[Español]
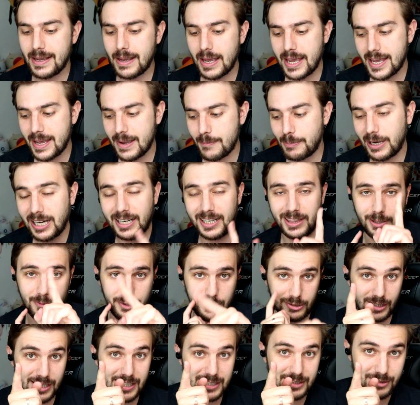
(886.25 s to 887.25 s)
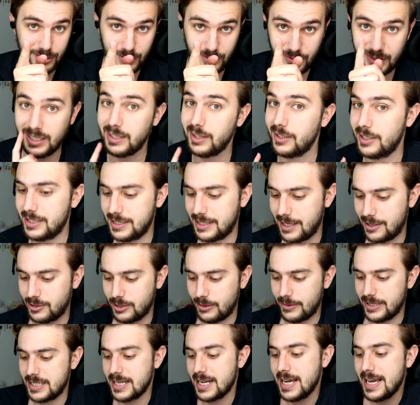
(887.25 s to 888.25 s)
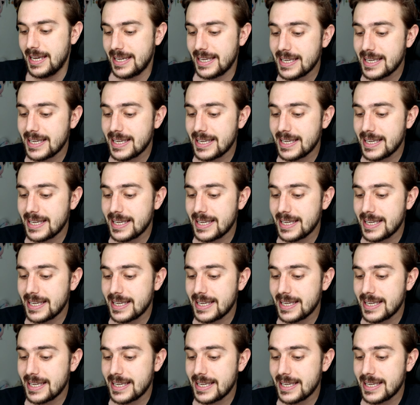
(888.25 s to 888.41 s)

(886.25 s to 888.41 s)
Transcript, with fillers: eh, para recibir todas las notificaciones, ya lo sabéis.